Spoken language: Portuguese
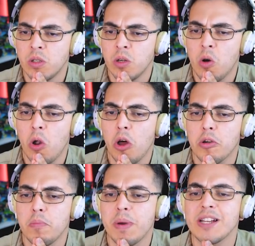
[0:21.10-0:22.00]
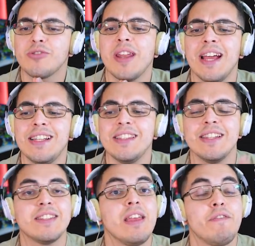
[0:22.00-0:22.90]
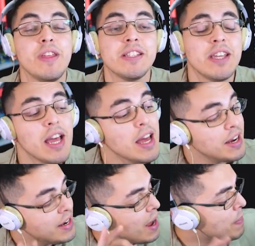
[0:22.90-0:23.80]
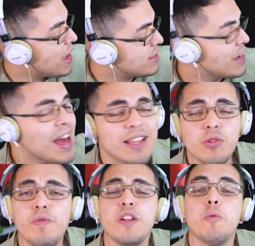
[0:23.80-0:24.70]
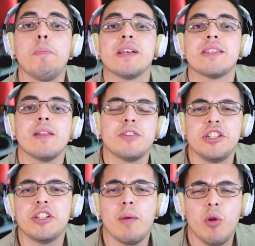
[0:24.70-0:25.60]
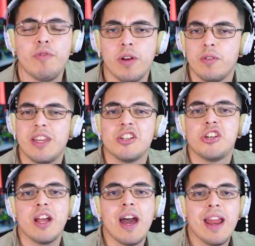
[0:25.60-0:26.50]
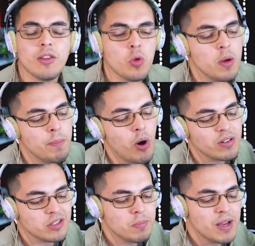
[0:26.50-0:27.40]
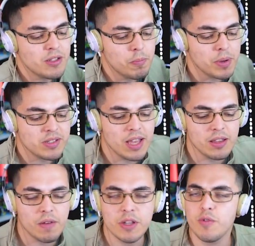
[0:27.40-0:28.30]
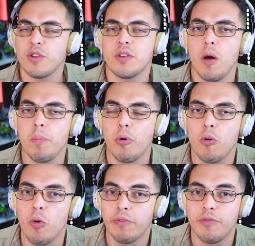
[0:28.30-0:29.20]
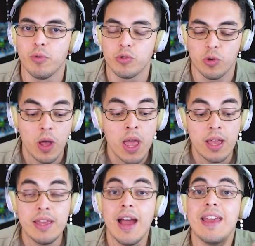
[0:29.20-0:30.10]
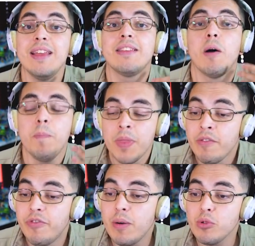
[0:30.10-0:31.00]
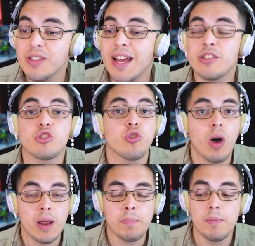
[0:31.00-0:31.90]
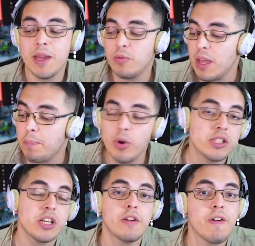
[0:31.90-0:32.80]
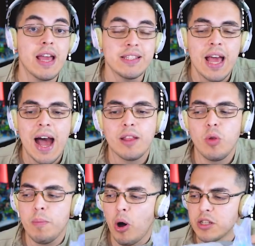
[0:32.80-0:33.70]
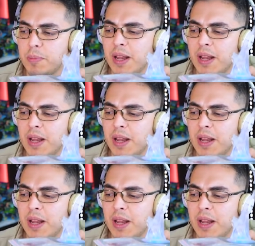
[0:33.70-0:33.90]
coloque um personagem Disney Infinity na base. Caras, no vídeo passado a gente terminou falando que ia checar a Toy Box, mas eu pensei que talvez fosse ficar um pouco confuso. E aí, então, vamos na história primeiro, depois a gente faz a Toy Box,